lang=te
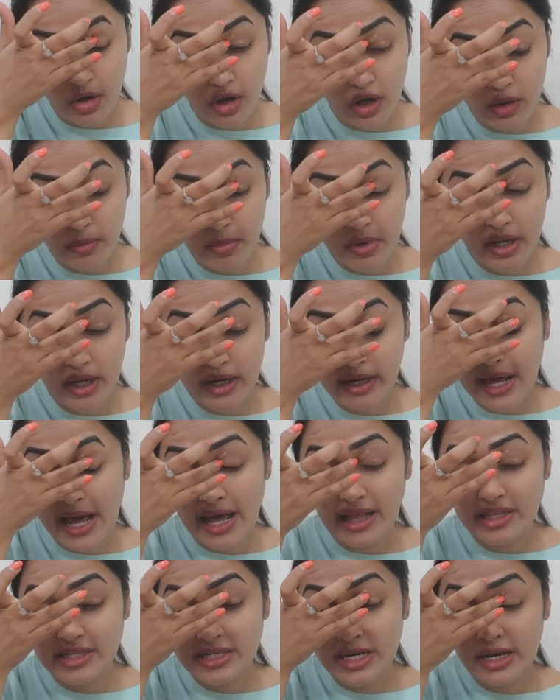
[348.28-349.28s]
నార్మల్గా
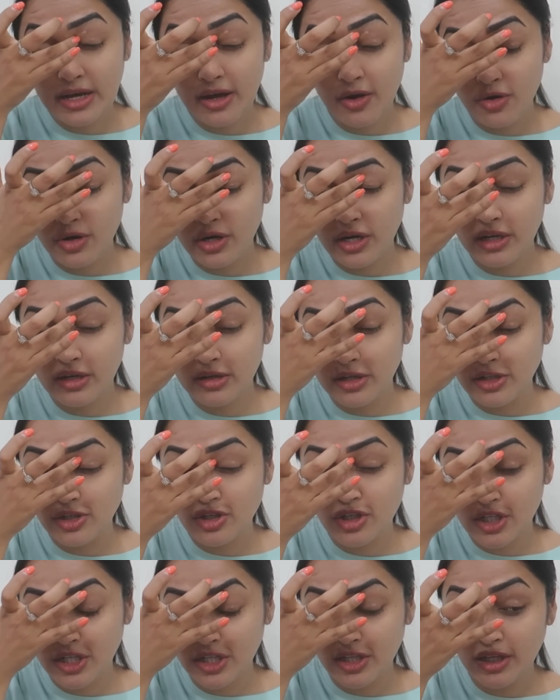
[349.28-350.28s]
న్యాచురల్గా ఉంటుంది
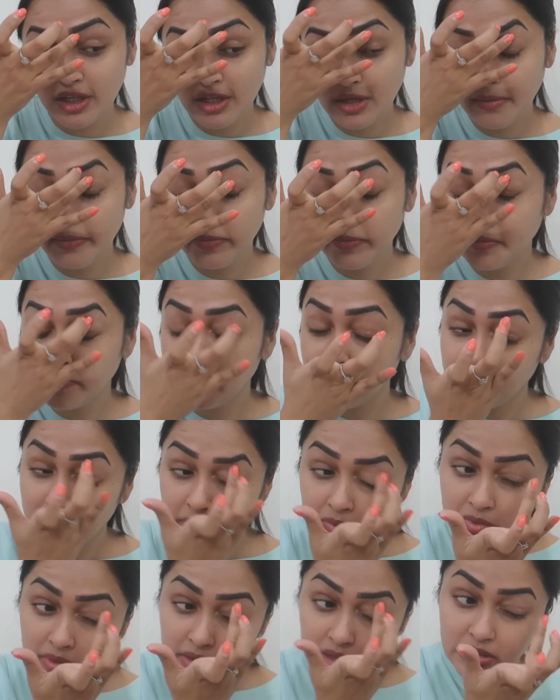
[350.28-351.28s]
నచ్చుతుంది
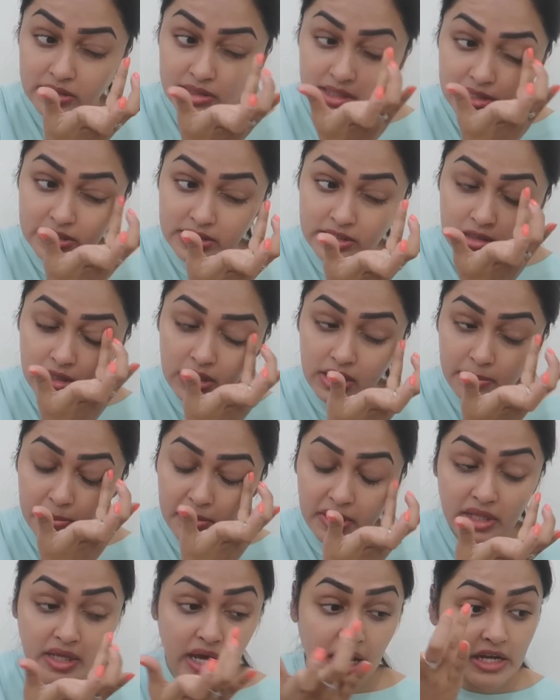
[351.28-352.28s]
జస్ట్ ఇక్కడ
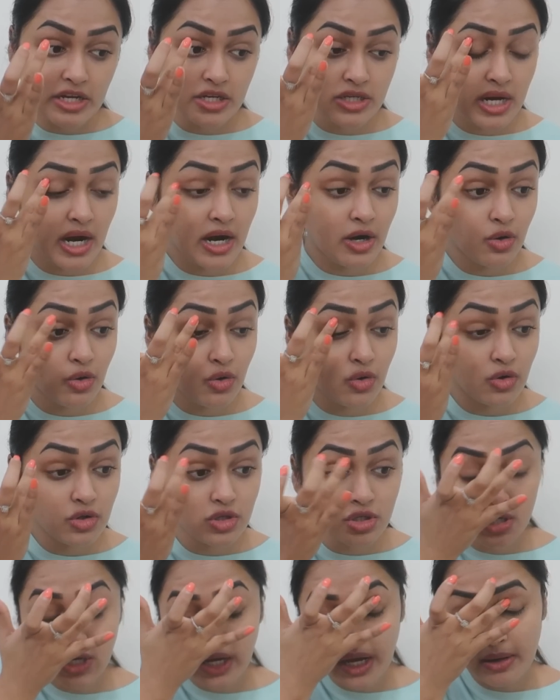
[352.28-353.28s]
మనకి ఐ షాడో
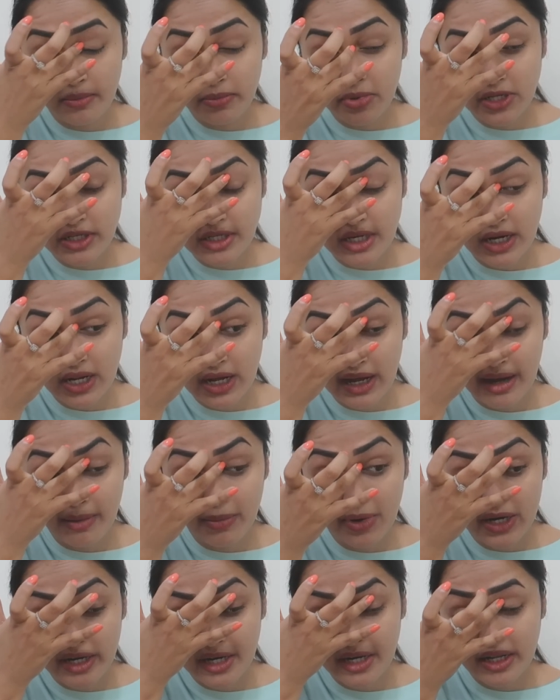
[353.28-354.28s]
కొంచెం కనిపించాలి
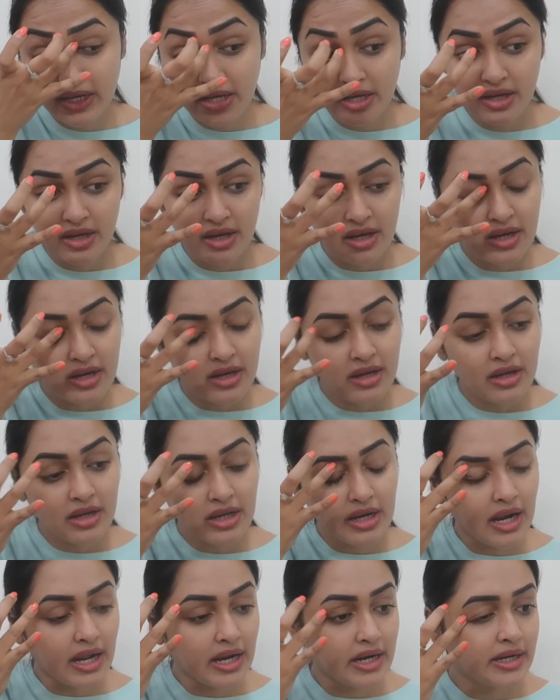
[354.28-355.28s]
కాబట్టి
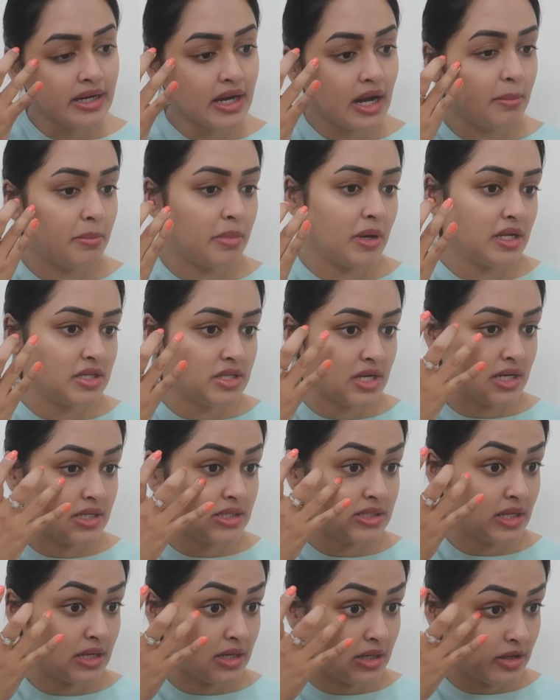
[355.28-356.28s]
ఈ లైట్గా అప్లై
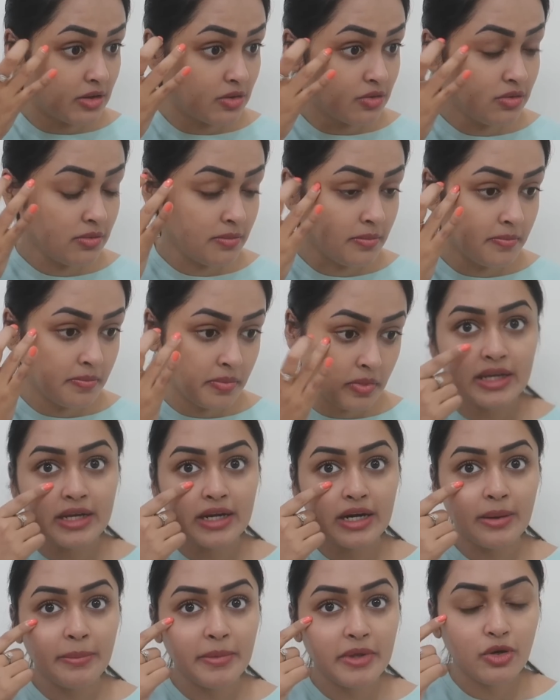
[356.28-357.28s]
చేస్తున్నాను నేను
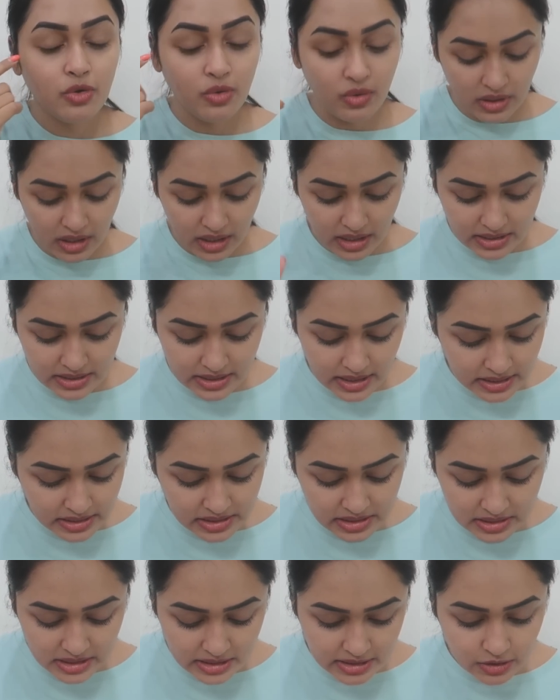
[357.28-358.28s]
ఇక్కడ మీరు
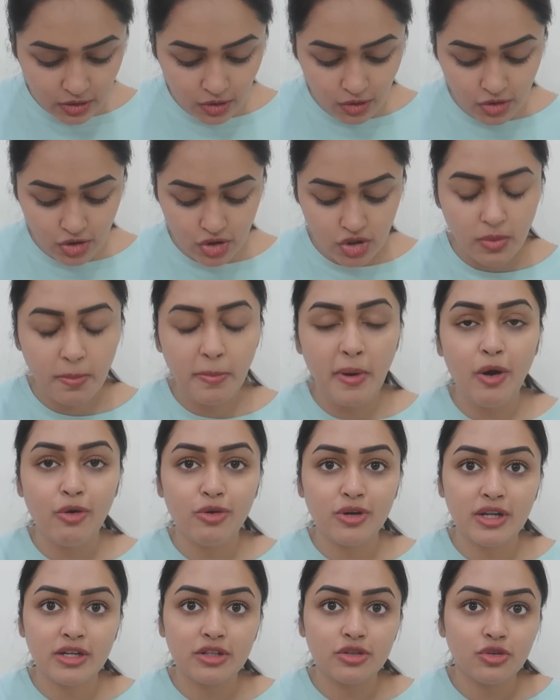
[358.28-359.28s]
సెట్ చేసేసుకోవచ్చు
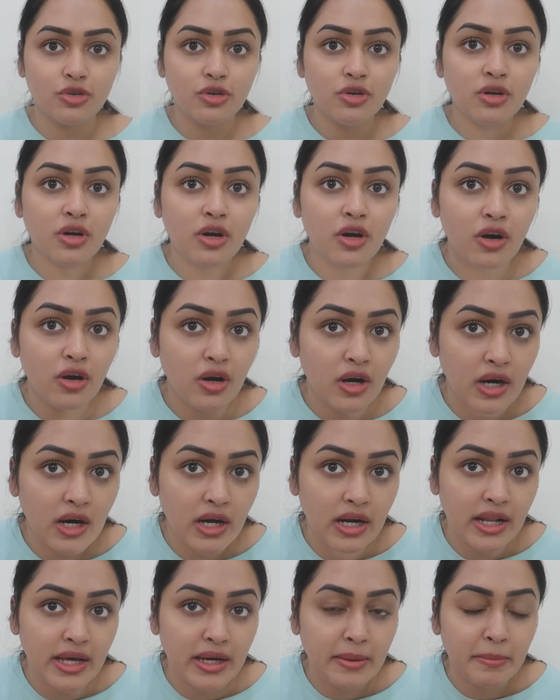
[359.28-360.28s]
పౌడర్తో
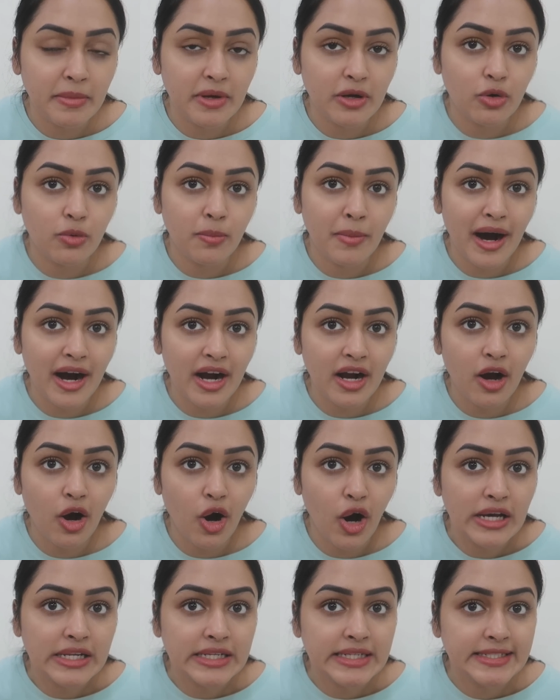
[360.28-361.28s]
లైక్ మీకు బాగా
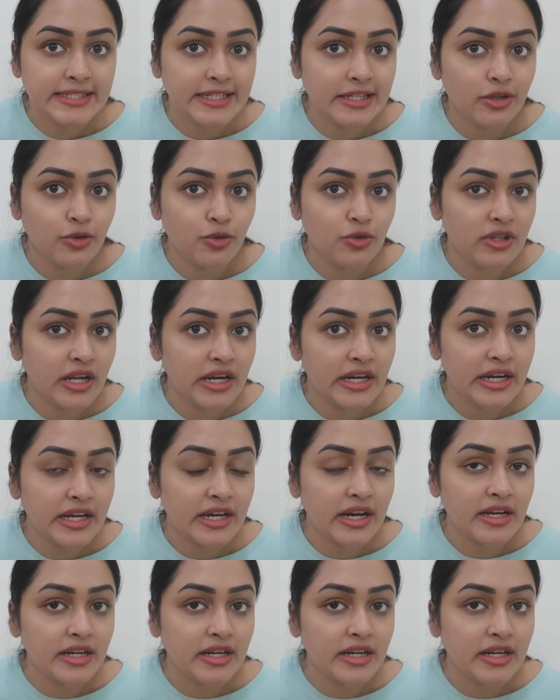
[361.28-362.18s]
ఆయిలీ స్కిన్ ఉందంటే